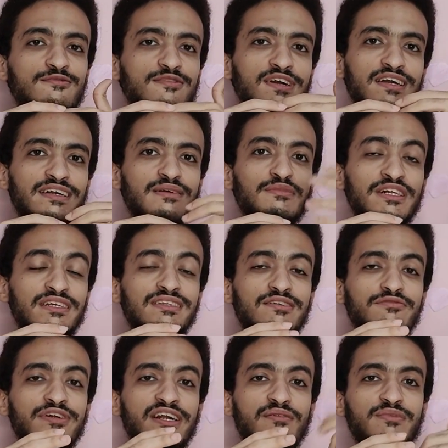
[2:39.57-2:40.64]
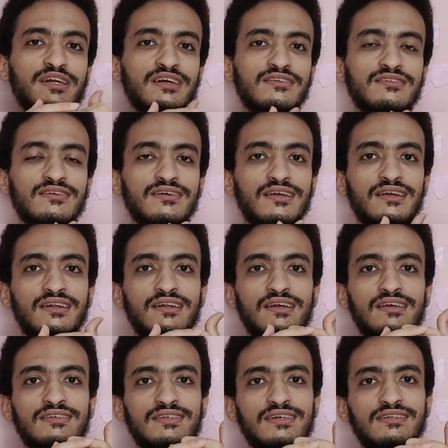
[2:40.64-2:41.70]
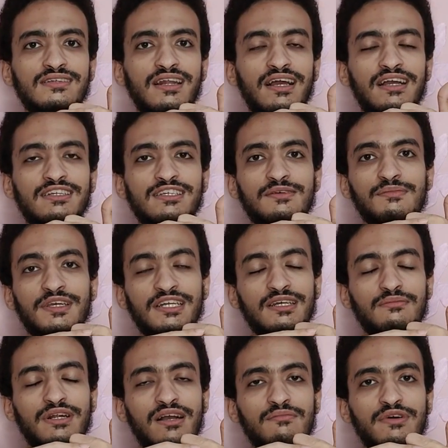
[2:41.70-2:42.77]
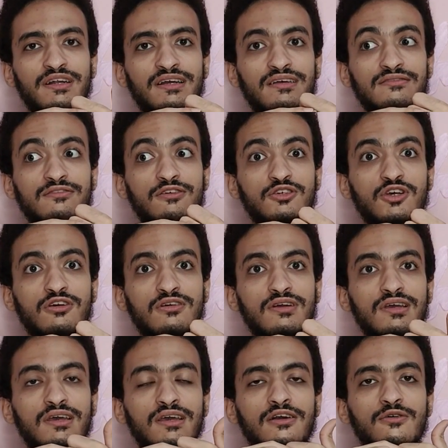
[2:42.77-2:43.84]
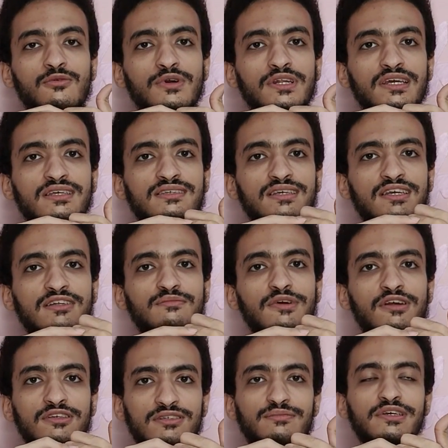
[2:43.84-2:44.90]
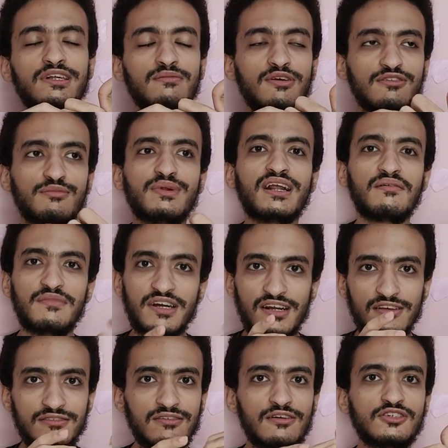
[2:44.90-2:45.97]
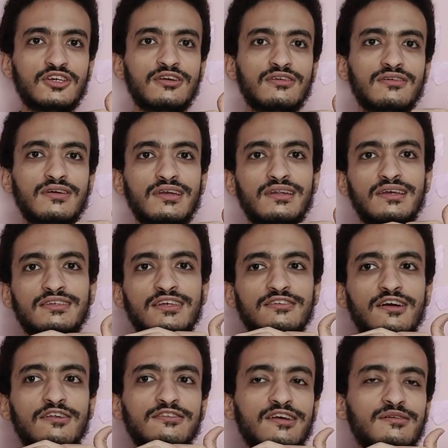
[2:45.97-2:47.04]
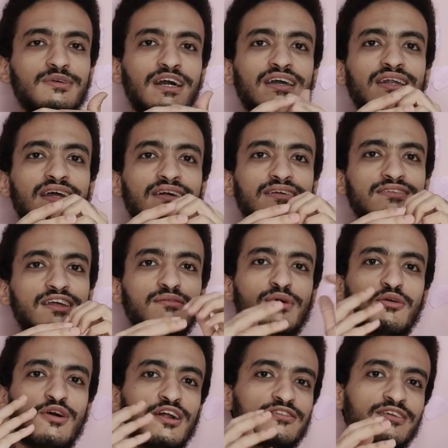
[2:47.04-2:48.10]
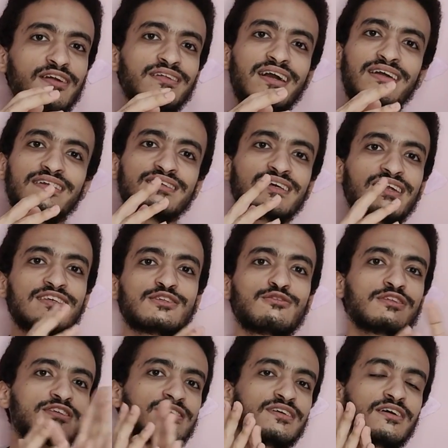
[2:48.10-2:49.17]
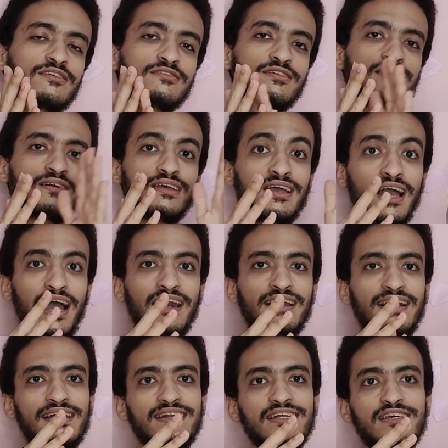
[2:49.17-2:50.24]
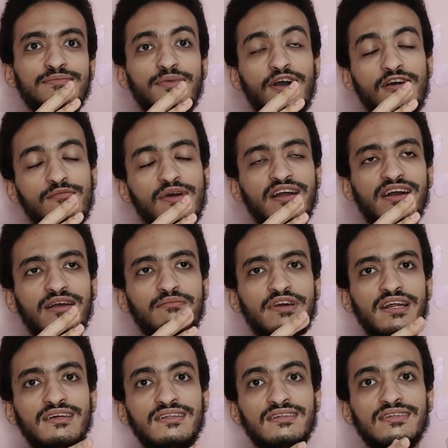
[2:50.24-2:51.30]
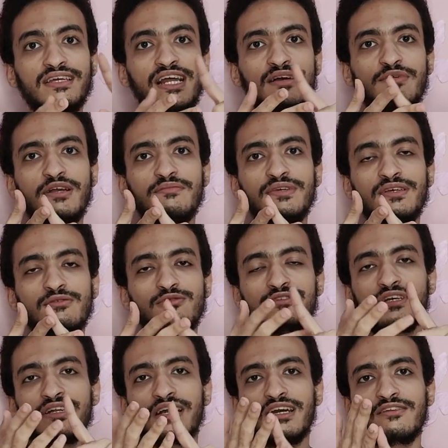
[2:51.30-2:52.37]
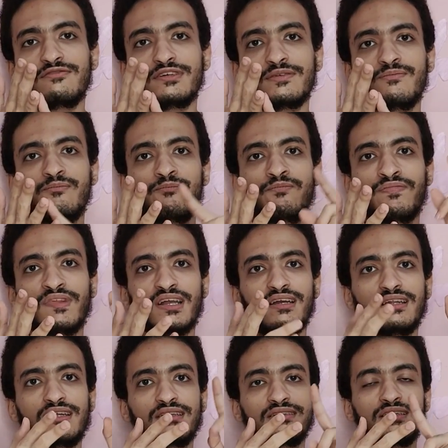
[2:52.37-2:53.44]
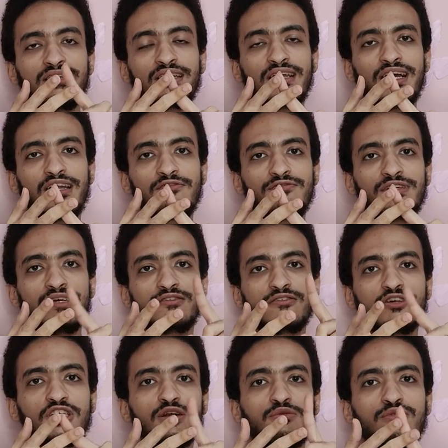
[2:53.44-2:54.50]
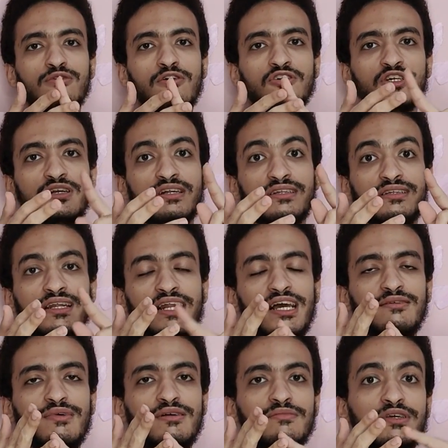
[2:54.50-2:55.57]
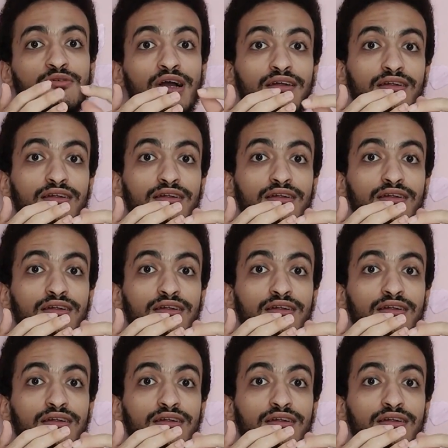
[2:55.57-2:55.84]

فجميل جدا في الكاميرات الاس 8 العادي بيجي بكاميرا 12 والاس 8 بلس بيجي برضه بكاميرا 12 الاس 8 الترا بقى قال لك طالما هو الترا نخليه زي الاس 23 الترا هنخليه باربع كاميرات اتنين امامي واتنين خلفي الاتنين الخلفي الاتنين الامامي